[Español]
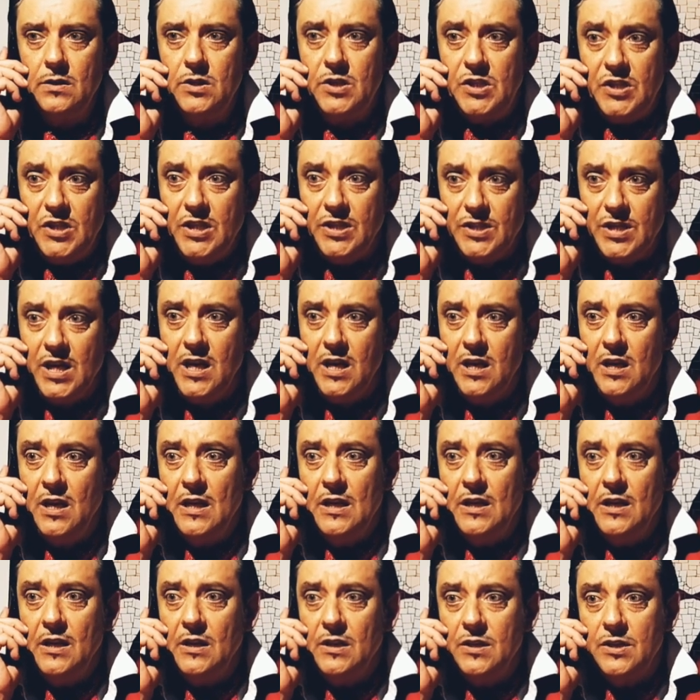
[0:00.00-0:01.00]
Sí, sí,
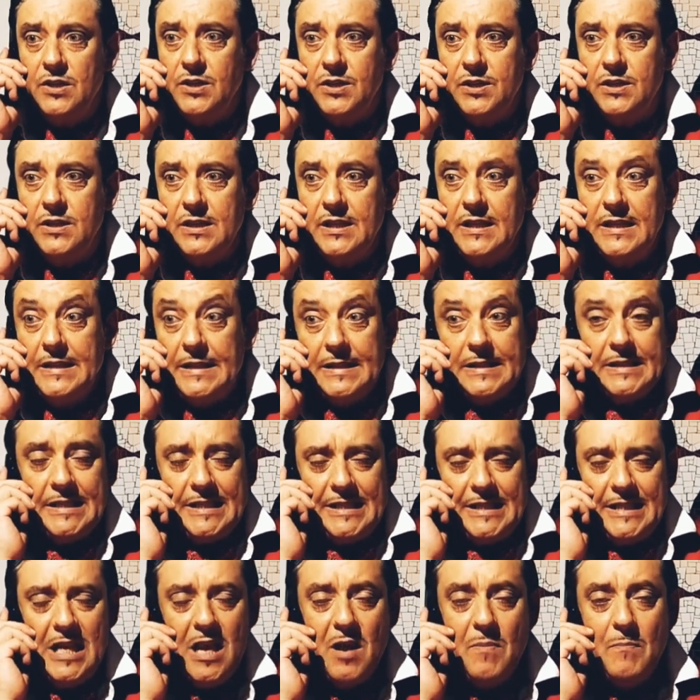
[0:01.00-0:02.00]
sí,
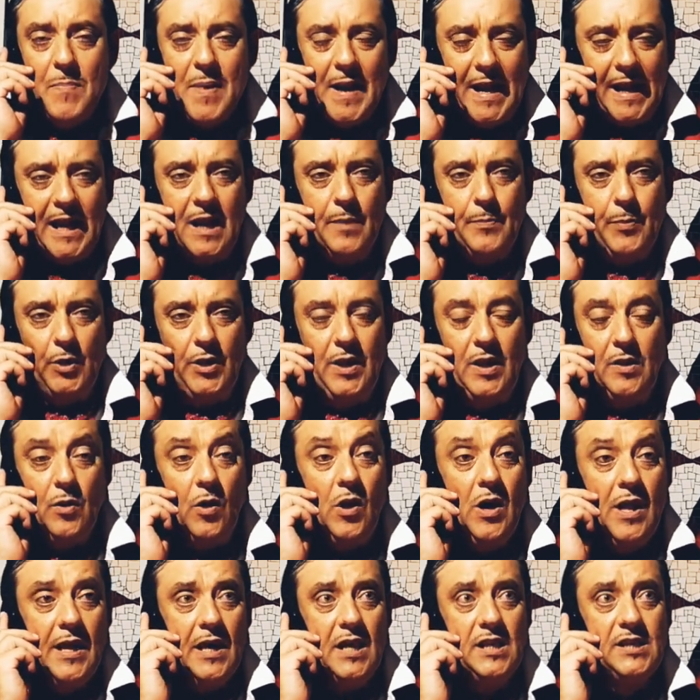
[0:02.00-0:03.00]
siempre que he
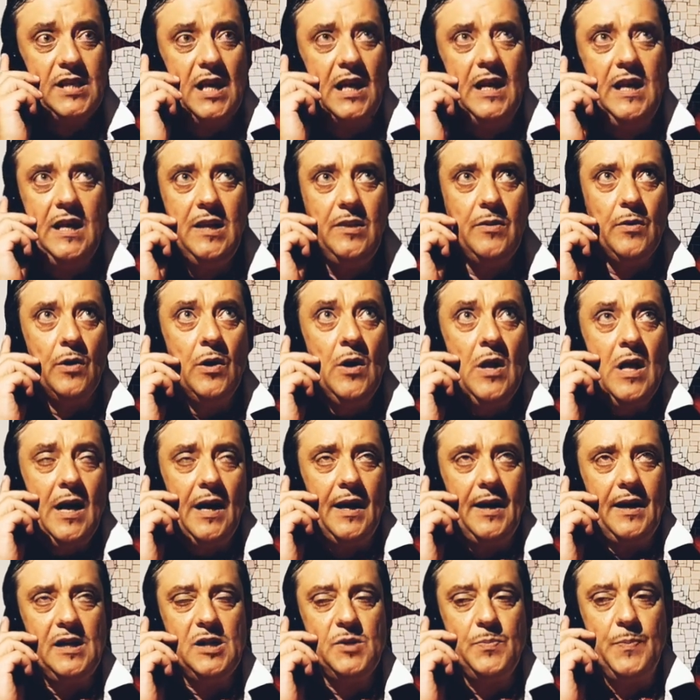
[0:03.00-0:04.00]
podido he salido
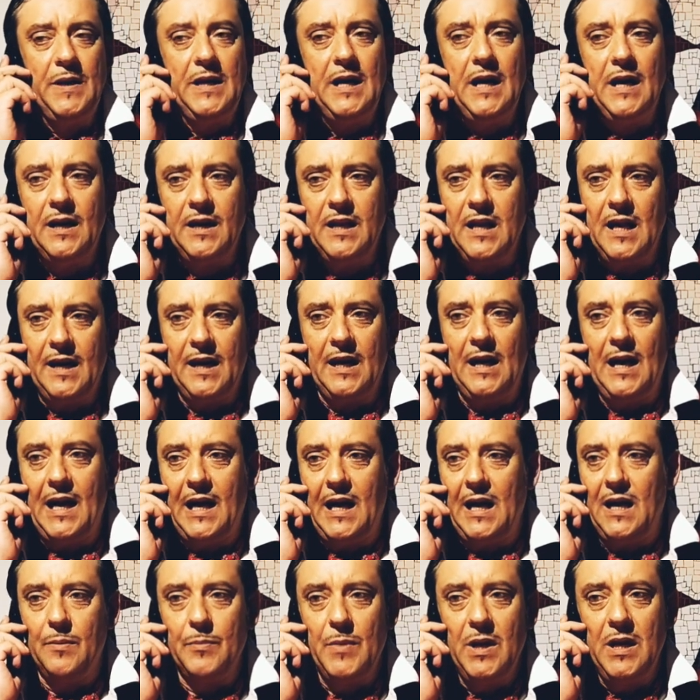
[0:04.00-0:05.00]
a respirar y a
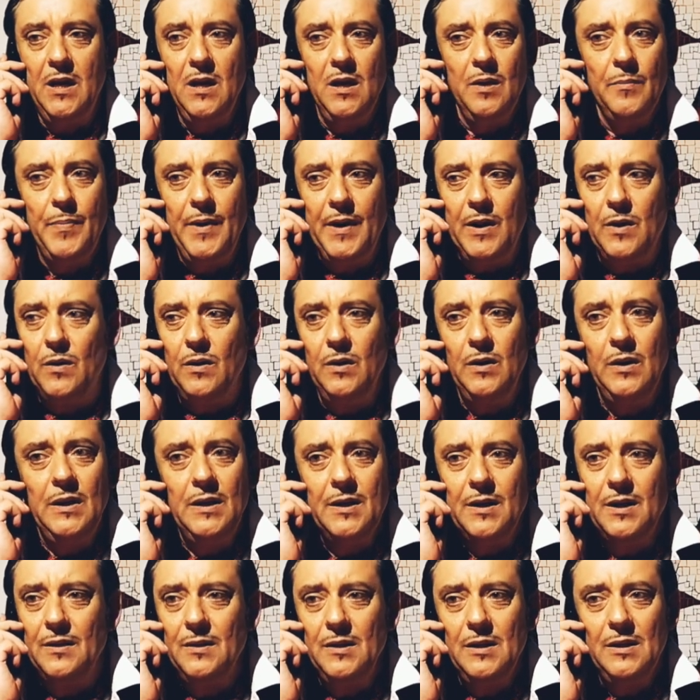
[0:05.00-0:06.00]
relajarme, pero
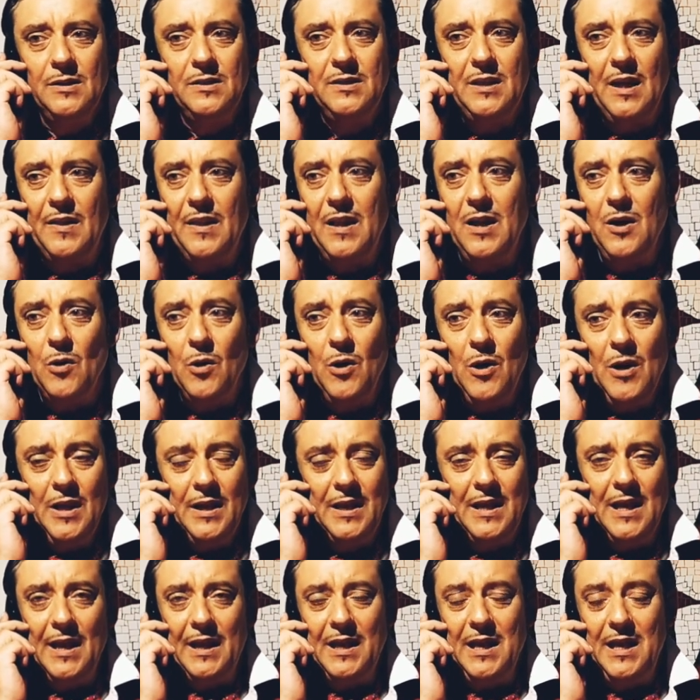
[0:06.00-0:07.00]
te digo
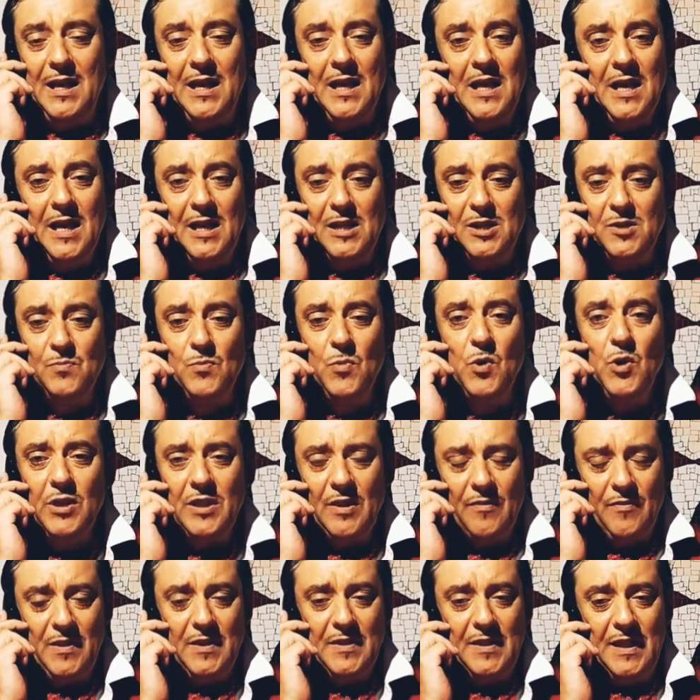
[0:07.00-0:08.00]
que aquí es muy
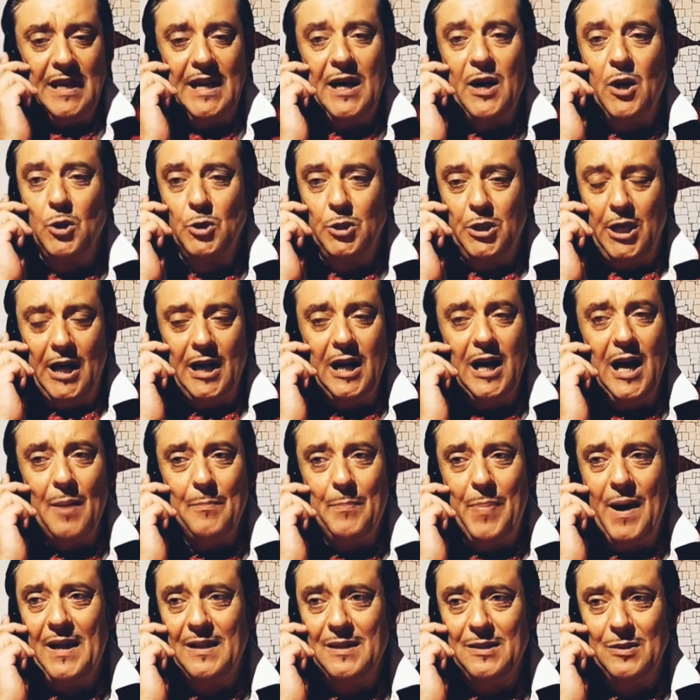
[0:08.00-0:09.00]
difícil encontrar
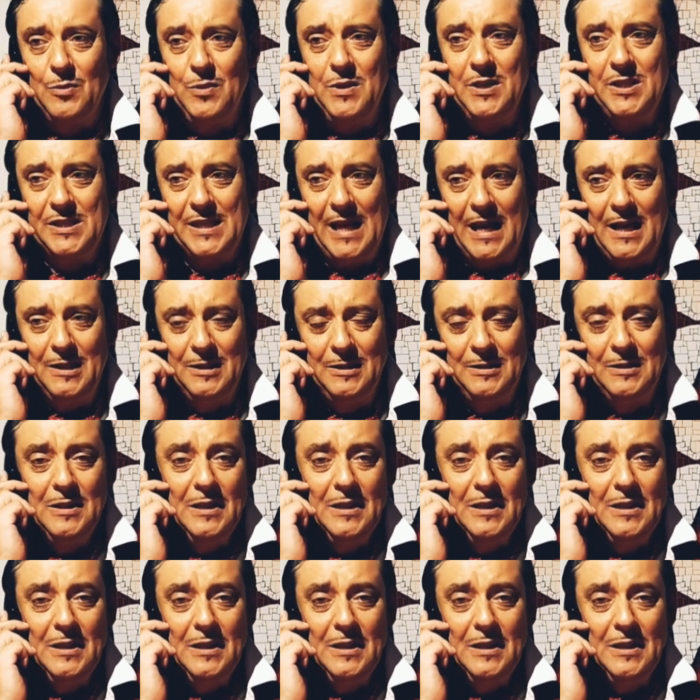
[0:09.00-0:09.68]
la paz, Luisa.